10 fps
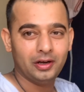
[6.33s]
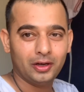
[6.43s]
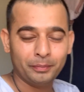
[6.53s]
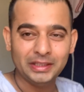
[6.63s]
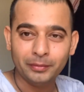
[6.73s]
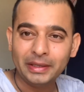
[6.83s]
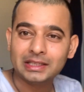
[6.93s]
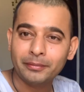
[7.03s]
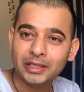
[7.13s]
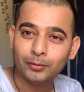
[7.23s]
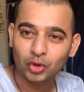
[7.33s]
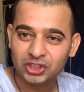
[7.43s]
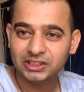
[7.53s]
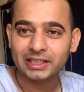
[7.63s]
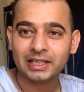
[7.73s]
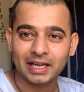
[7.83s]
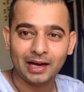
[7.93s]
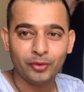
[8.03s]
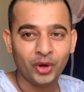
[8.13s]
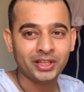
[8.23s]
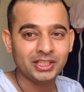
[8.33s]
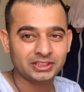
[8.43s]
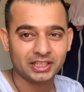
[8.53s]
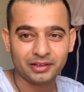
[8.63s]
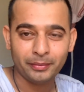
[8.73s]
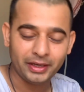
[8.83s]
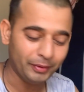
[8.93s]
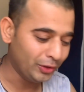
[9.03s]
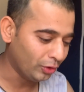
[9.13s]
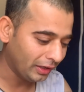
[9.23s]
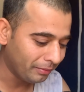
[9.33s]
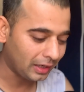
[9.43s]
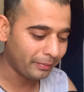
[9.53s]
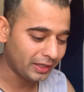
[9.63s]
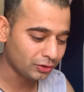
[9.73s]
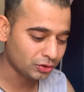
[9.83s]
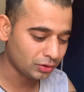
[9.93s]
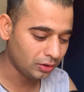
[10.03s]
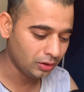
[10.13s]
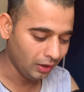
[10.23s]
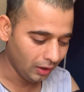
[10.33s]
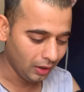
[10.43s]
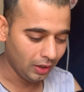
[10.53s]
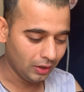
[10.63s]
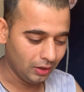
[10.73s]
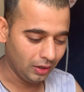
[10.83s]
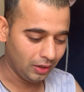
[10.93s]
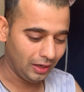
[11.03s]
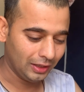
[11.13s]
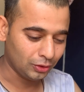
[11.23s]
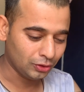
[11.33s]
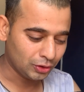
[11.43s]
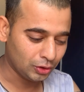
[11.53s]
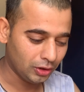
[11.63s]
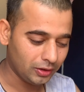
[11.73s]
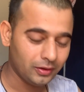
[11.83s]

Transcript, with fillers: और बीच मेरी तबीयत बहुत ही ज़्यादा ख़राब हो गई थी इस चक्कर में मैंने वीडियो नहीं बना पाया दोस्तों आ, तो दोस्तों